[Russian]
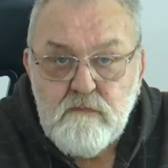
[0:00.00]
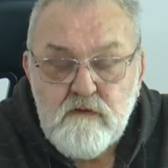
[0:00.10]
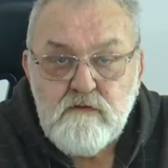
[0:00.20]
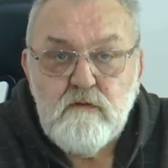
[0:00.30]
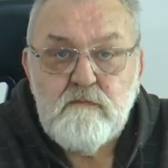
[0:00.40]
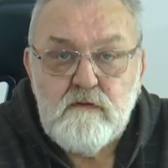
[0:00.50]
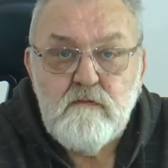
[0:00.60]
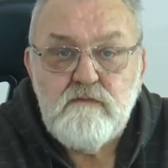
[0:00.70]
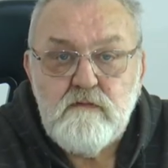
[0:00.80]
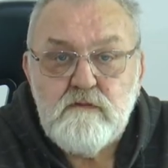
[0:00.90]
прошло,
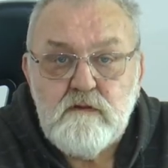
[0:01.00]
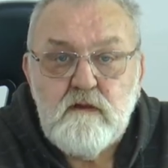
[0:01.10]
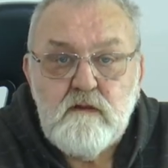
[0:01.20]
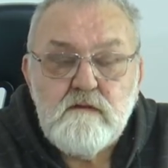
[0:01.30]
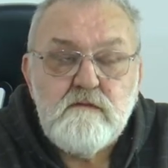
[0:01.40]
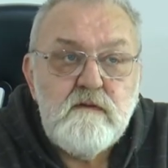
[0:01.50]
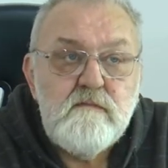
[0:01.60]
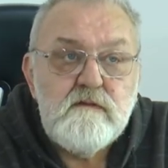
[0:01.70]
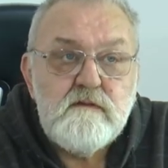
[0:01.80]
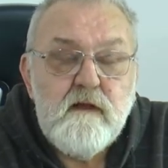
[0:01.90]
потом все стало на свои
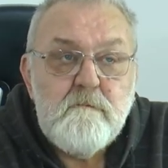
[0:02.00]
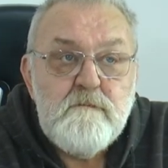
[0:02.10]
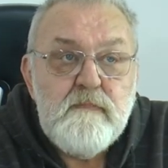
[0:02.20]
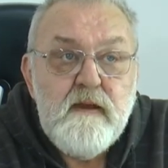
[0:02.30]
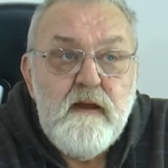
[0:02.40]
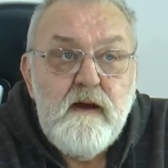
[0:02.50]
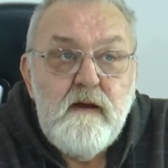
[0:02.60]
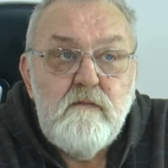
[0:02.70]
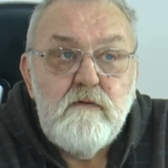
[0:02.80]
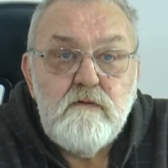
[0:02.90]
места.
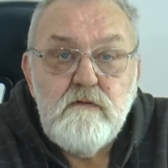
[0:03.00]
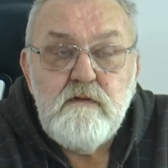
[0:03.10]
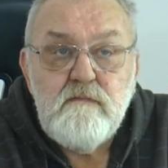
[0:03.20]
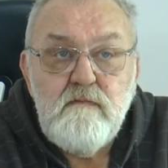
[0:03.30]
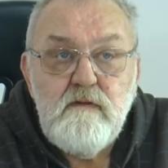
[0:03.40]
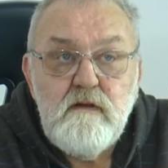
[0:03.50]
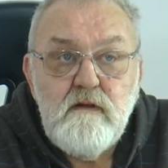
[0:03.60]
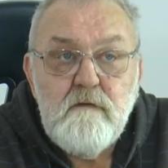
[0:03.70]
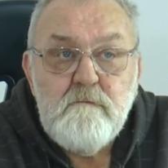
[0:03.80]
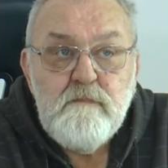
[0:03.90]
А вот, но, тем не
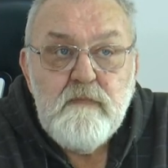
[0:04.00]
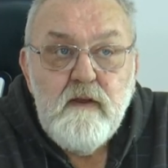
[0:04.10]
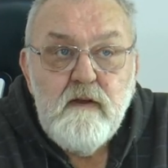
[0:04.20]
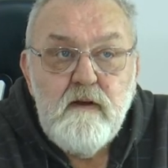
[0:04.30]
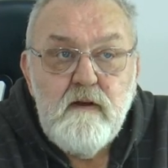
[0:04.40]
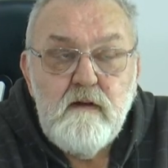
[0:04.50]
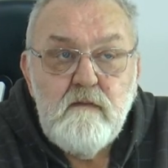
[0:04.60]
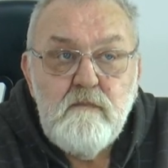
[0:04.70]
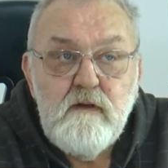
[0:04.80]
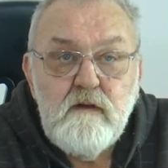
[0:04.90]
менее,
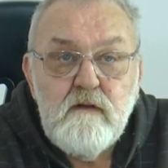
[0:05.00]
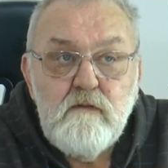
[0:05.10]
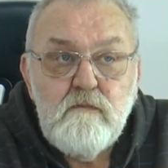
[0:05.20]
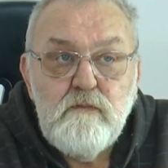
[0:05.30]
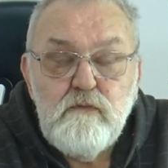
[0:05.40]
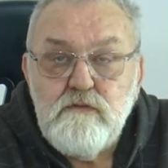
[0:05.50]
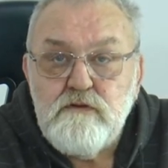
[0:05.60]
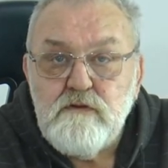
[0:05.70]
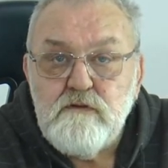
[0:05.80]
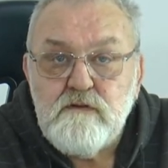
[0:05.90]
э, мы,
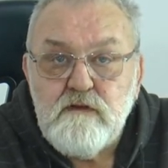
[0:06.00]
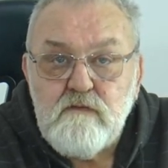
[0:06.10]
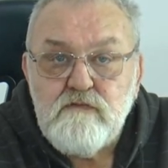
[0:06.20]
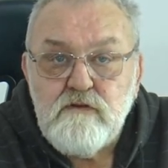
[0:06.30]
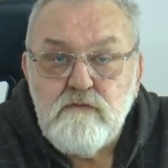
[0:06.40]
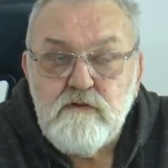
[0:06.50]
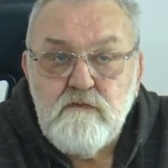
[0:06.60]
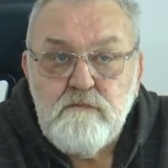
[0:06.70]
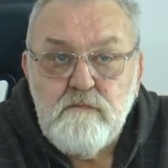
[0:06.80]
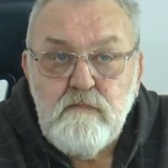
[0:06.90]
будучи ставшие
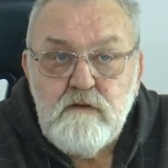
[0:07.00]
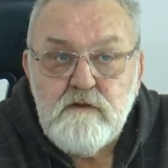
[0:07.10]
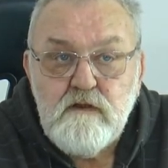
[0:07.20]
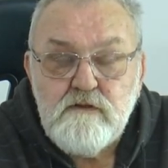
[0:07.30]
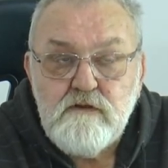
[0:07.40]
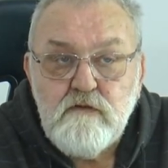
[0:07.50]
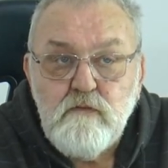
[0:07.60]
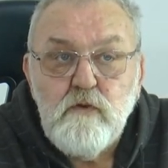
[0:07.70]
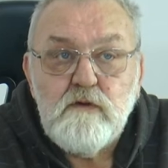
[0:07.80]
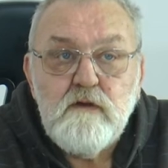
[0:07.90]
уже ближайший
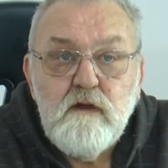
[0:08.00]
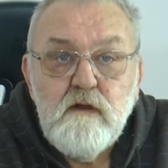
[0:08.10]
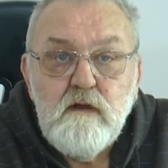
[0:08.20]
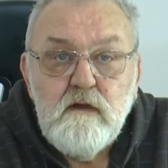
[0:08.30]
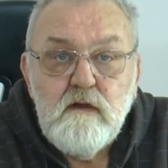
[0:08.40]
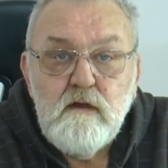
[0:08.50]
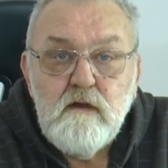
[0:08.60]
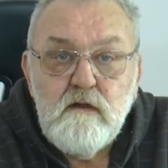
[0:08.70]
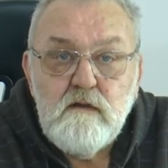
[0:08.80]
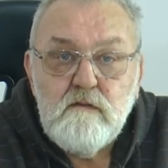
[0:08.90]
год
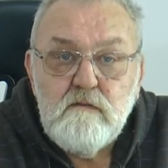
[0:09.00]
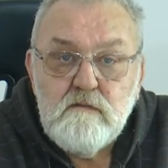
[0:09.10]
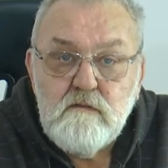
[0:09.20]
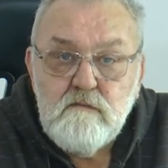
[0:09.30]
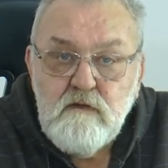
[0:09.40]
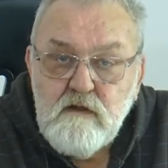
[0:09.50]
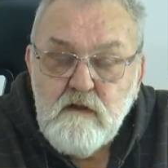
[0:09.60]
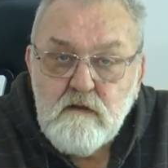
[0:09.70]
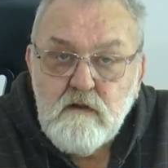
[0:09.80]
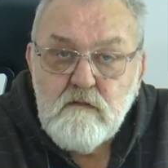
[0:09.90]
э,
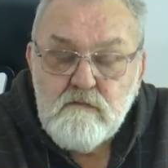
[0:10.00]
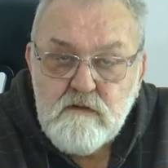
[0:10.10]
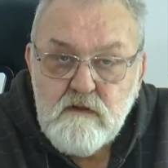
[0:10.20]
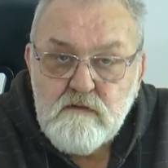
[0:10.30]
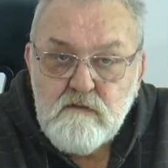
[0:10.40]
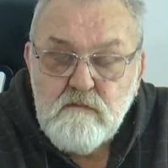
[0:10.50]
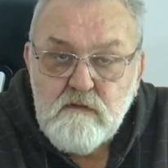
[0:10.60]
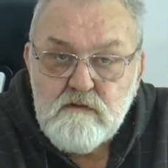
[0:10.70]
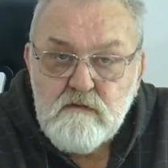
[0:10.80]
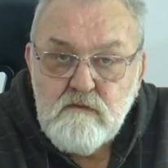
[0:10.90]
влиятельным средством
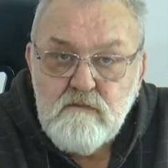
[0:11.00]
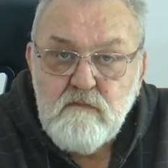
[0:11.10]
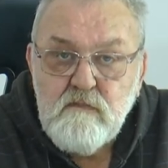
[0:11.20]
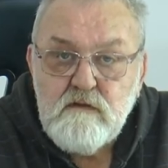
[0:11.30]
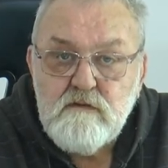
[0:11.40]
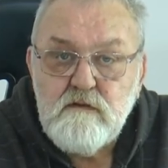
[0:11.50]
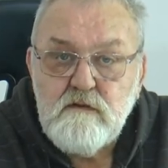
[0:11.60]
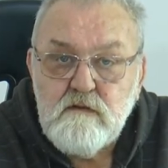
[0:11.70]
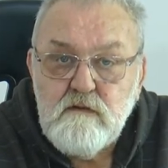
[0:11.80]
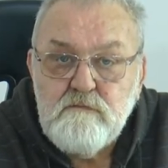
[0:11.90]
массовой информации
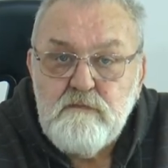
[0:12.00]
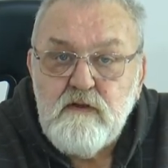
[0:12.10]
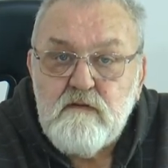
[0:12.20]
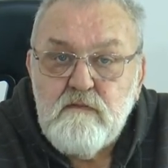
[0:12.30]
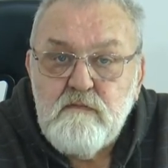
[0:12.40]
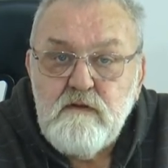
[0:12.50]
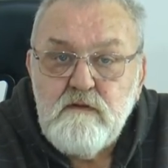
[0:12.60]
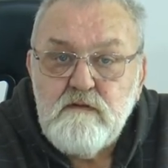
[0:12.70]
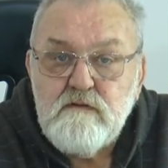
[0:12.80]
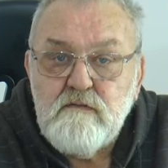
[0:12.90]
и первым и
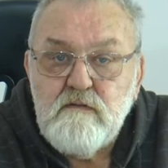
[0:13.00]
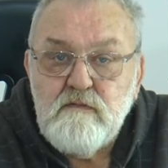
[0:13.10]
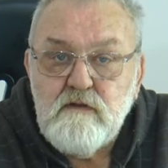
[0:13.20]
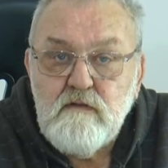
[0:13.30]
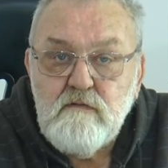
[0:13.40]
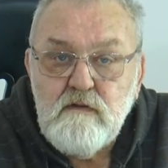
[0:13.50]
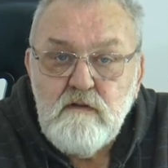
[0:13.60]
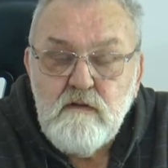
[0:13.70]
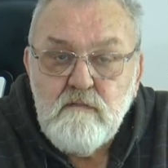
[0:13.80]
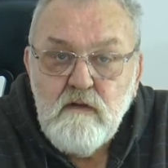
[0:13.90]
единственным
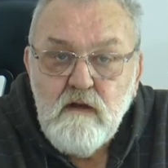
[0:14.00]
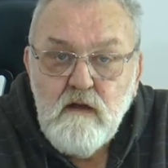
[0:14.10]
телевидением,